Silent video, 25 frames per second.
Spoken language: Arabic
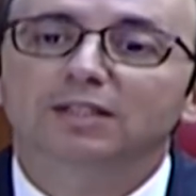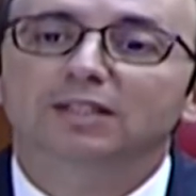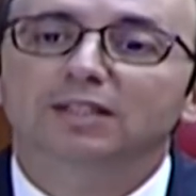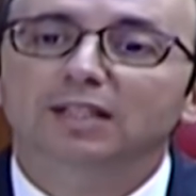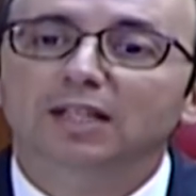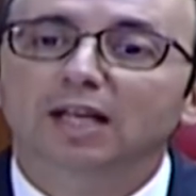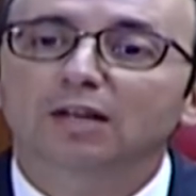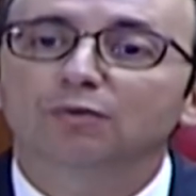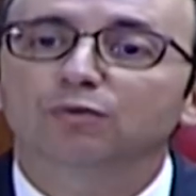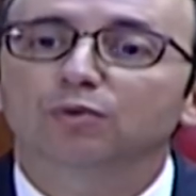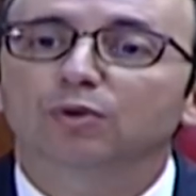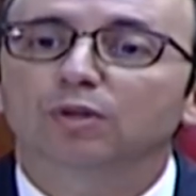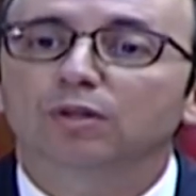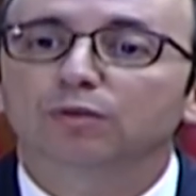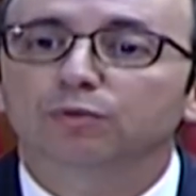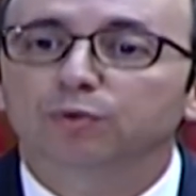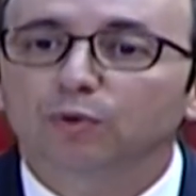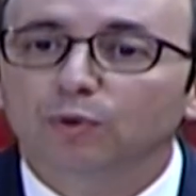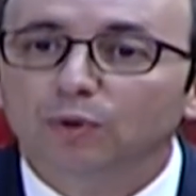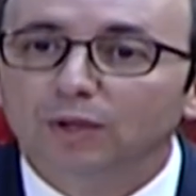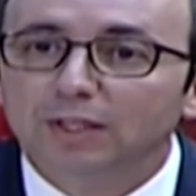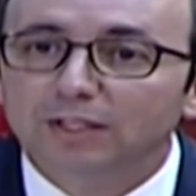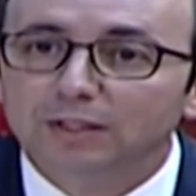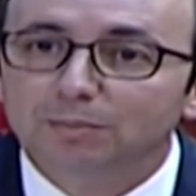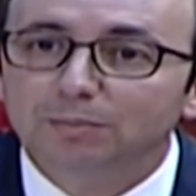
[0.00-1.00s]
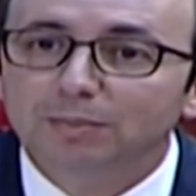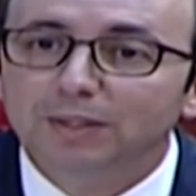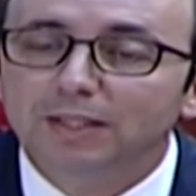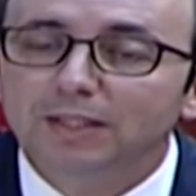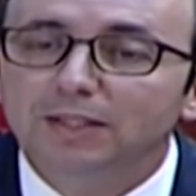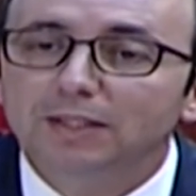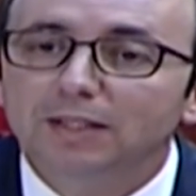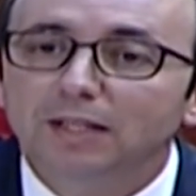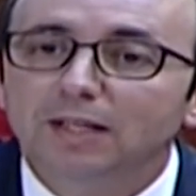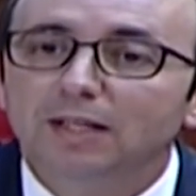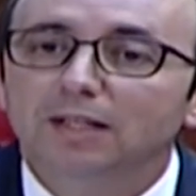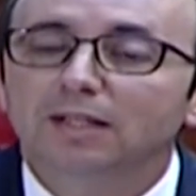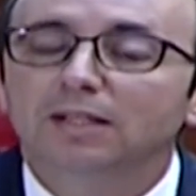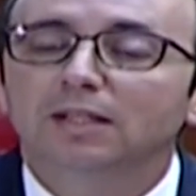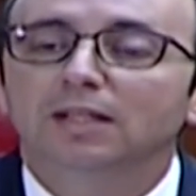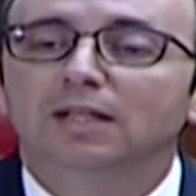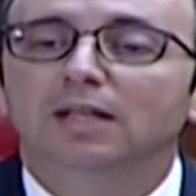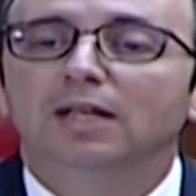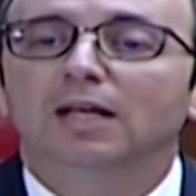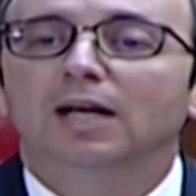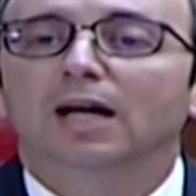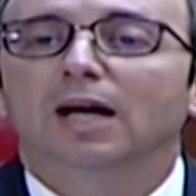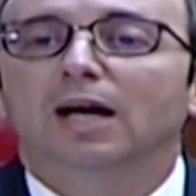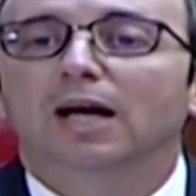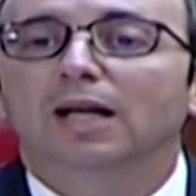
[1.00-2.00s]
على تكافؤ الفرص بين
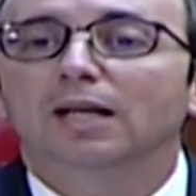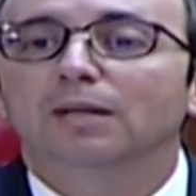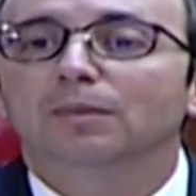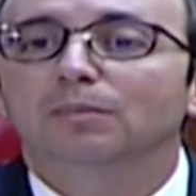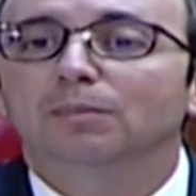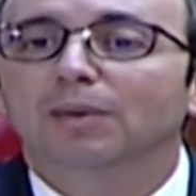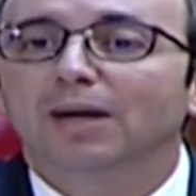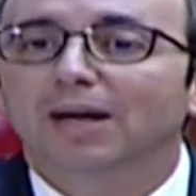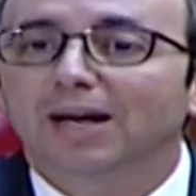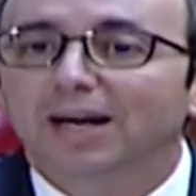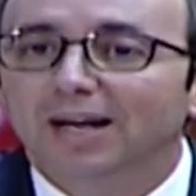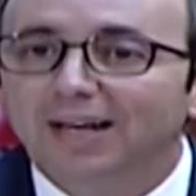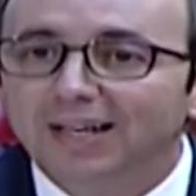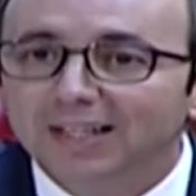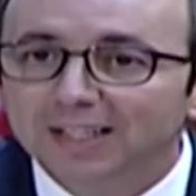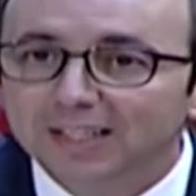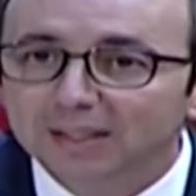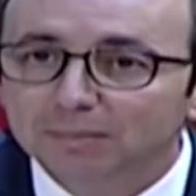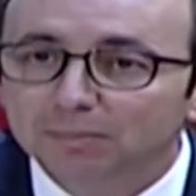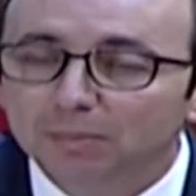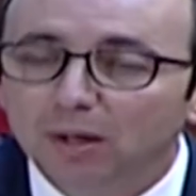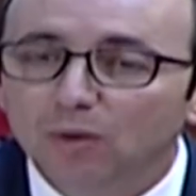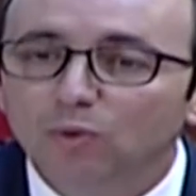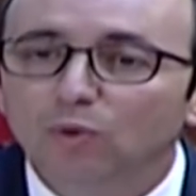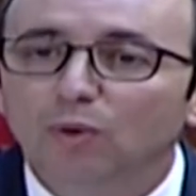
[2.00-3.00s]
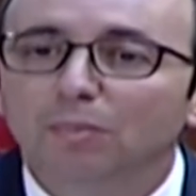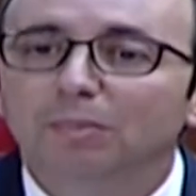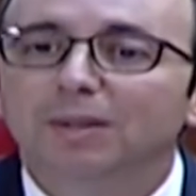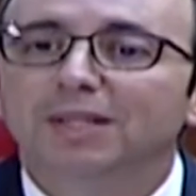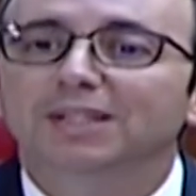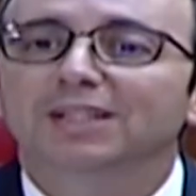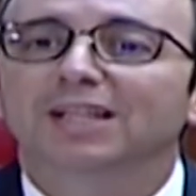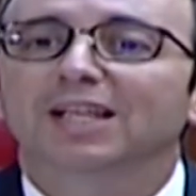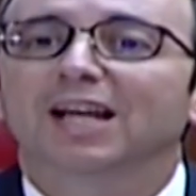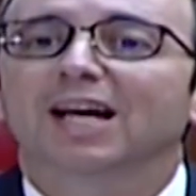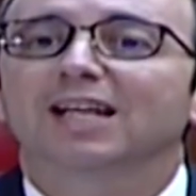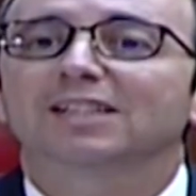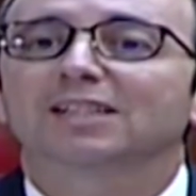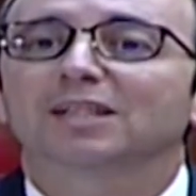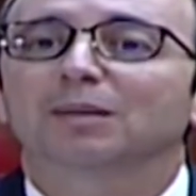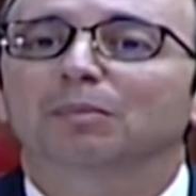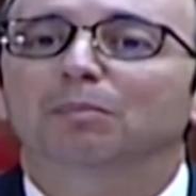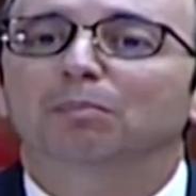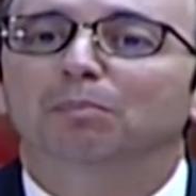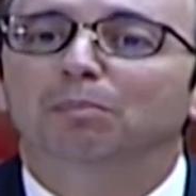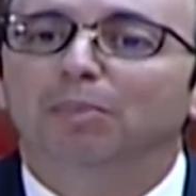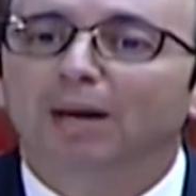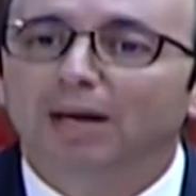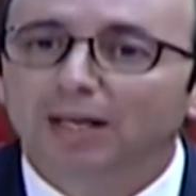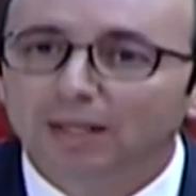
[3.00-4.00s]
المغاربه وبين
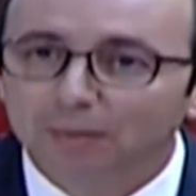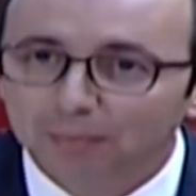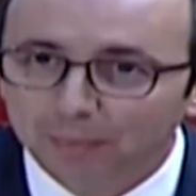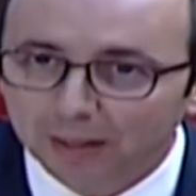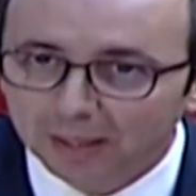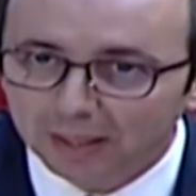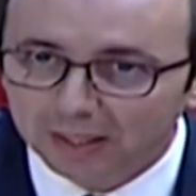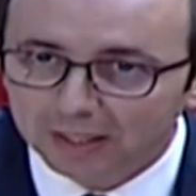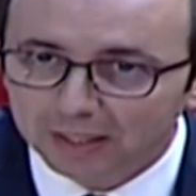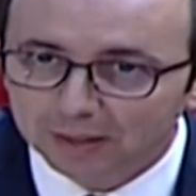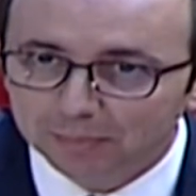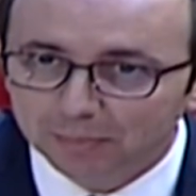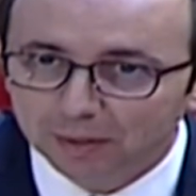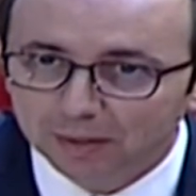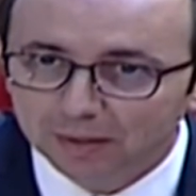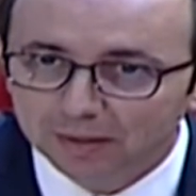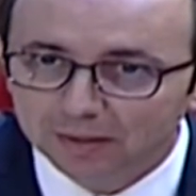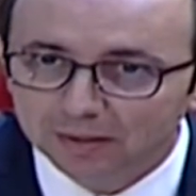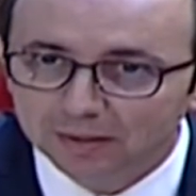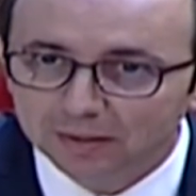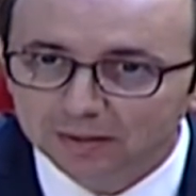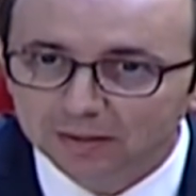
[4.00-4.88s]
الاطباء المغاربه